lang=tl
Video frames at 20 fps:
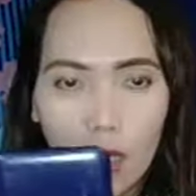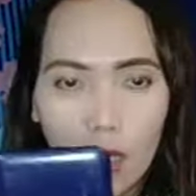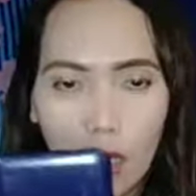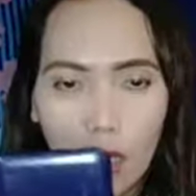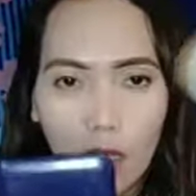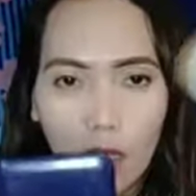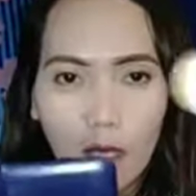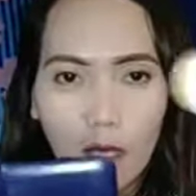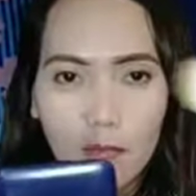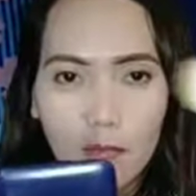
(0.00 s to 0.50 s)

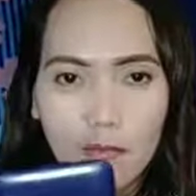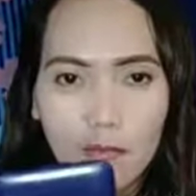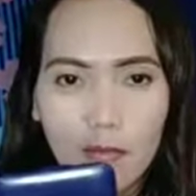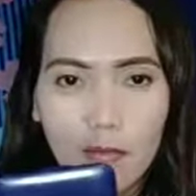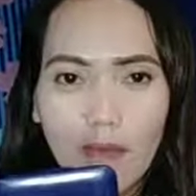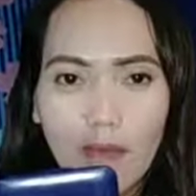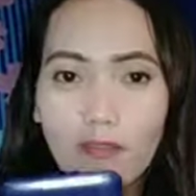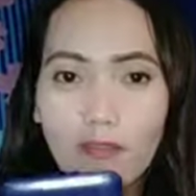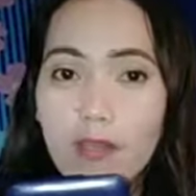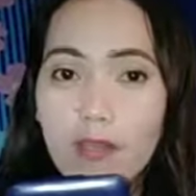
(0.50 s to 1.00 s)
um,
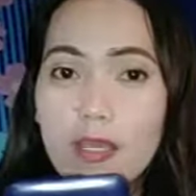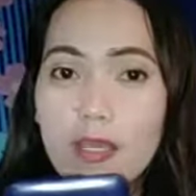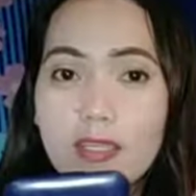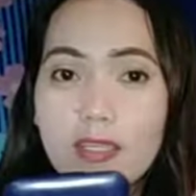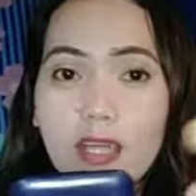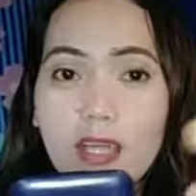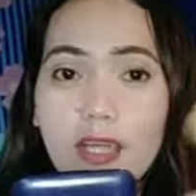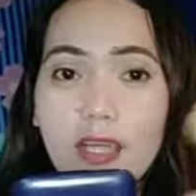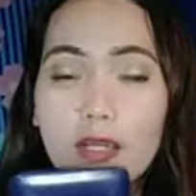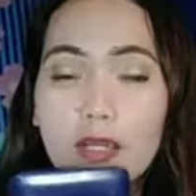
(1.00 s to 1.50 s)
afflay
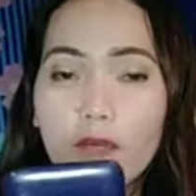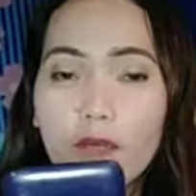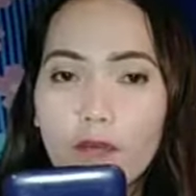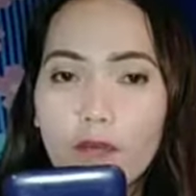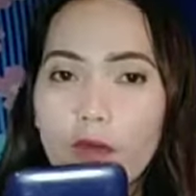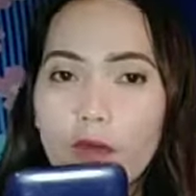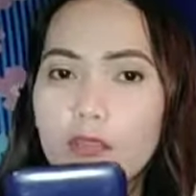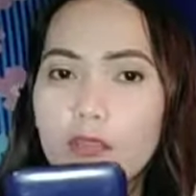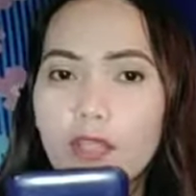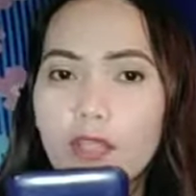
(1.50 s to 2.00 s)
niya ng
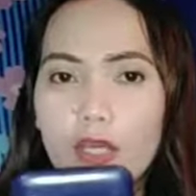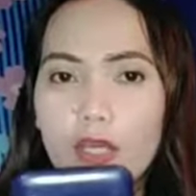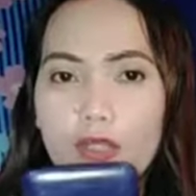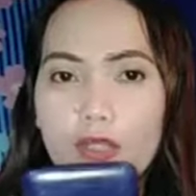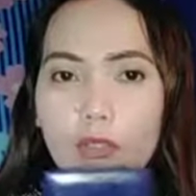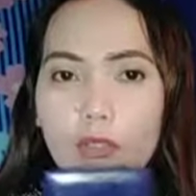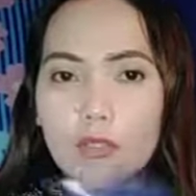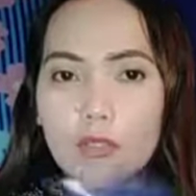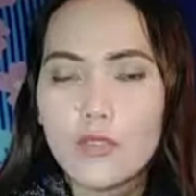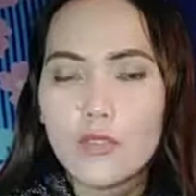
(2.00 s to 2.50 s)

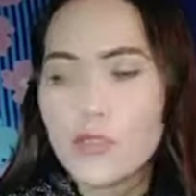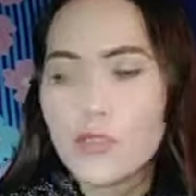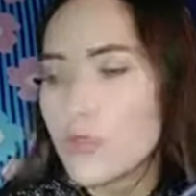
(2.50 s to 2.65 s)
foundation.